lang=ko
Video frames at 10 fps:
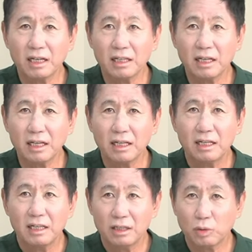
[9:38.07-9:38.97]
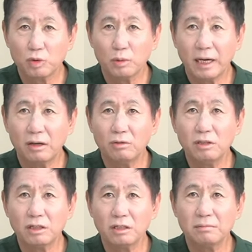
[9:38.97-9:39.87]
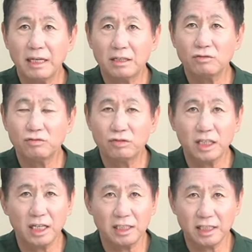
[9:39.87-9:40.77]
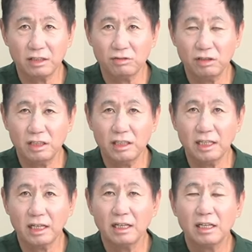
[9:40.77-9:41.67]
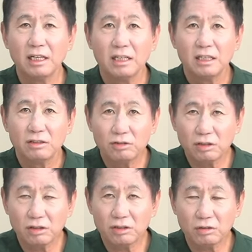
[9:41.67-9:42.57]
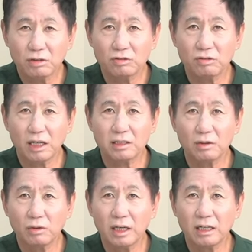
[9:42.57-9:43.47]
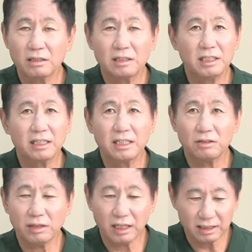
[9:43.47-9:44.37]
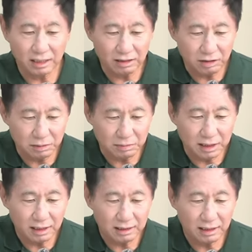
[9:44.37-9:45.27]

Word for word: 네. 독도 방어훈련은 매년 두 차례씩 하는 훈련인데 윤석열 정권 들어와서 올해는 진행되지도 않았다는 것입니다. 네.